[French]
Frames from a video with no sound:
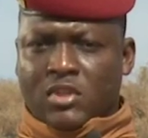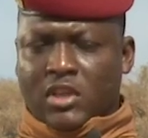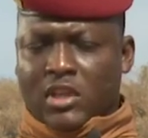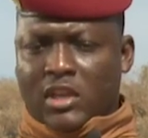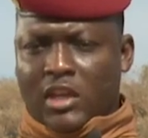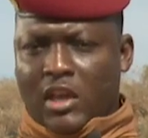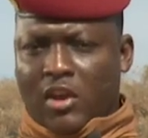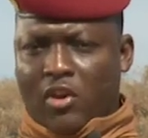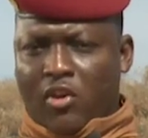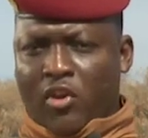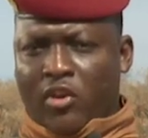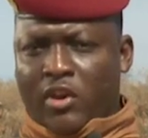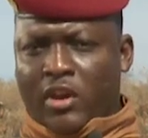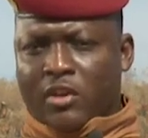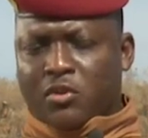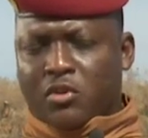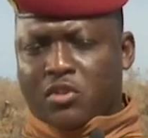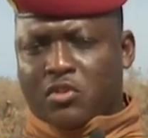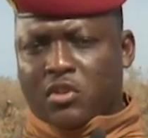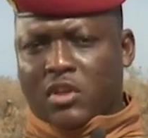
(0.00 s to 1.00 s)
Il y a un
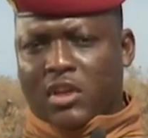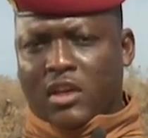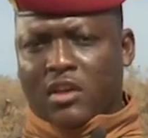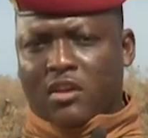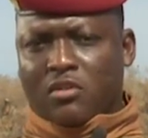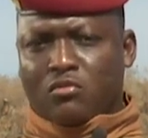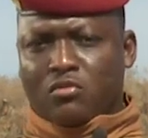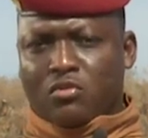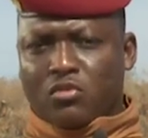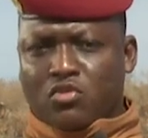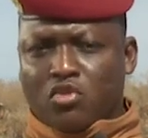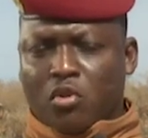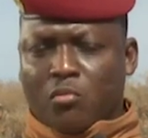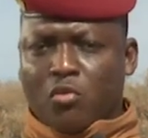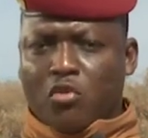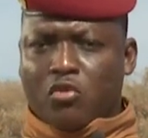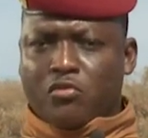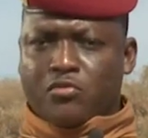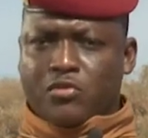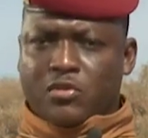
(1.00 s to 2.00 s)
an de cela, nous nous sommes
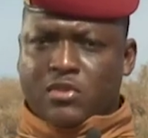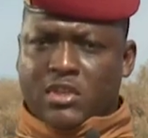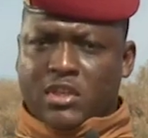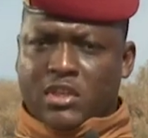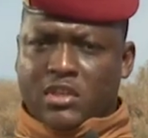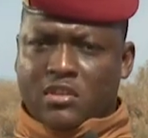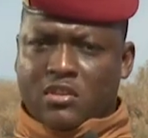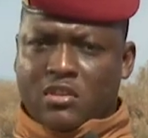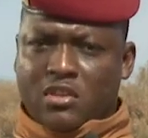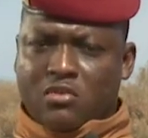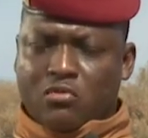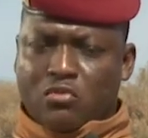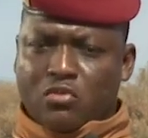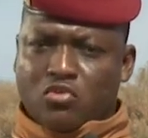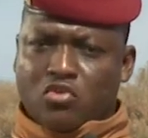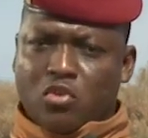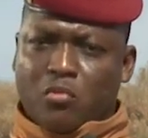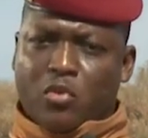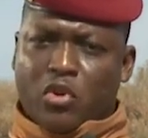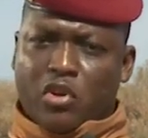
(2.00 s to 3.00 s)
offusqués et nous nous
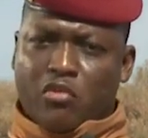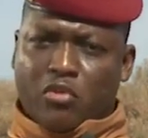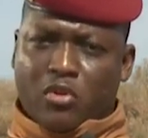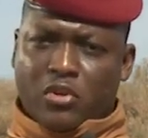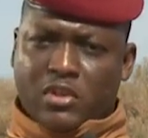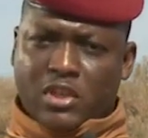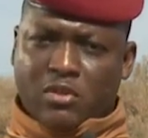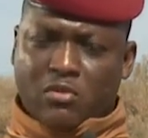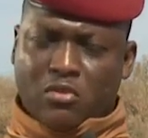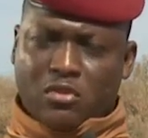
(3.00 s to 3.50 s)
sommes révoltés